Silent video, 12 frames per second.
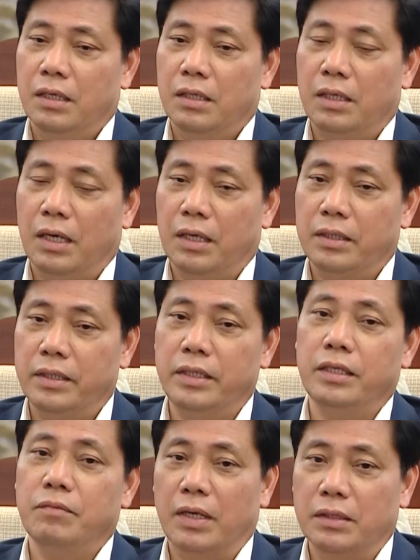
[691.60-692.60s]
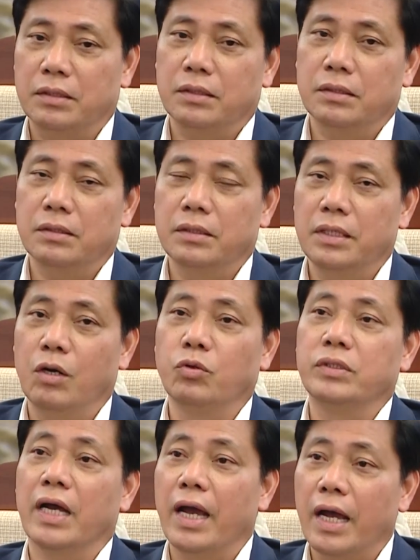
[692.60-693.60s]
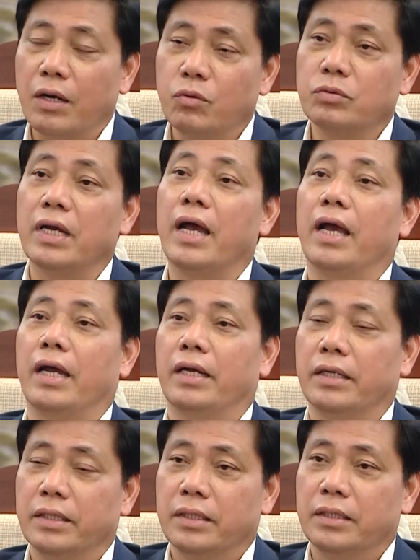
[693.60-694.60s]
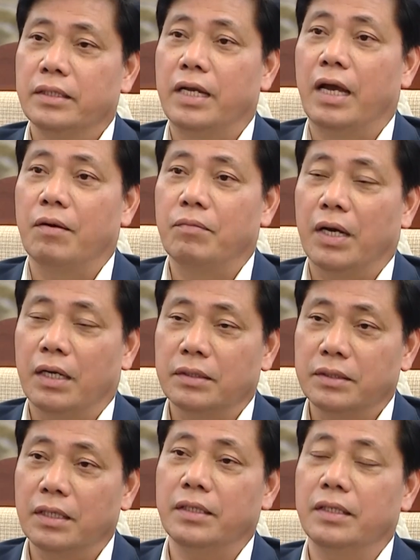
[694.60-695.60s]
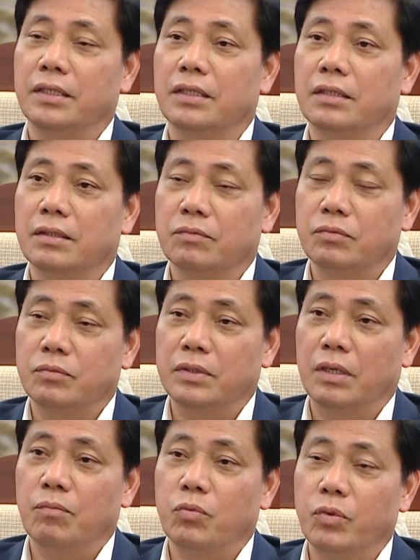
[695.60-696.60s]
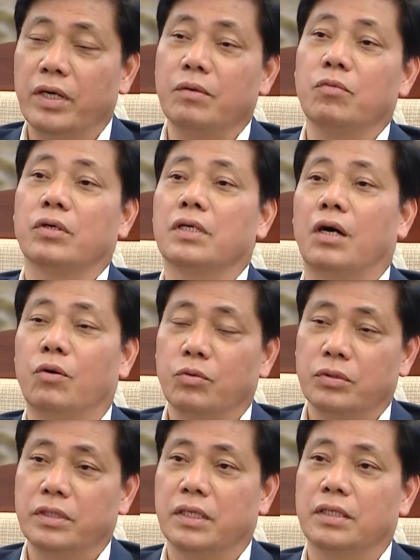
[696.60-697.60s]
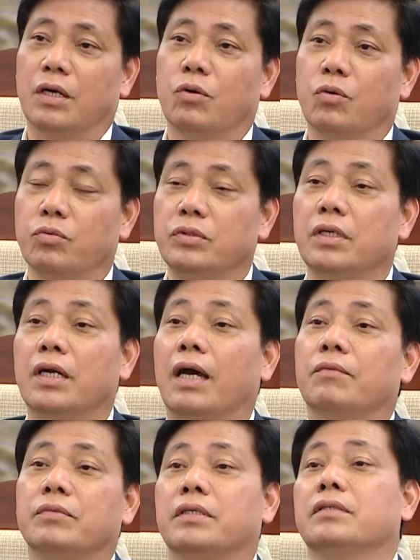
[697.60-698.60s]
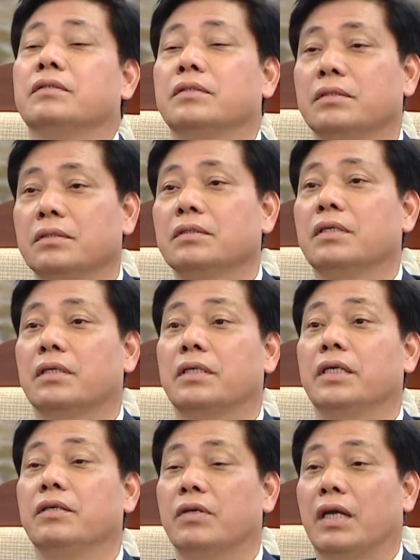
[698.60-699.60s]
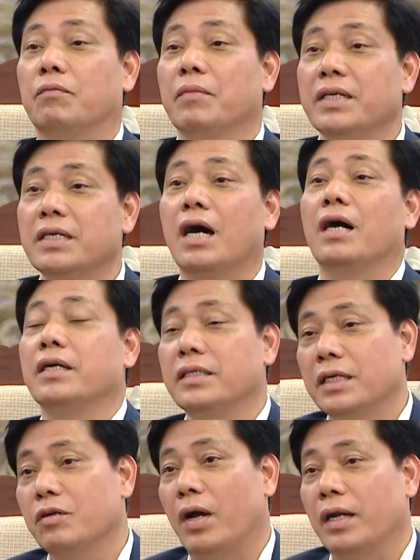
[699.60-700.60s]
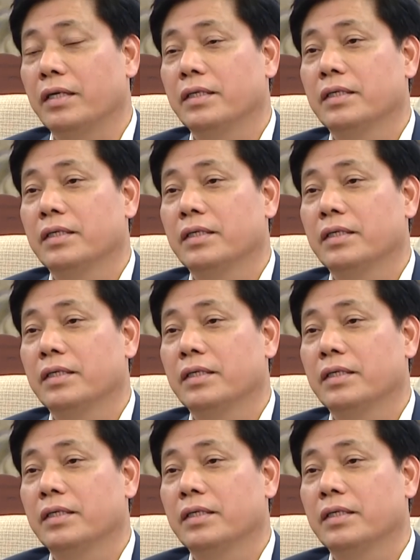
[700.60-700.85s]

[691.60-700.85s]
là khi mà điều tra cụ thể để mà xác định là ta quyết định bỏ thầu thì nhà thầu cũng chưa làm thật thật kỹ về này bây giờ đến giai đoạn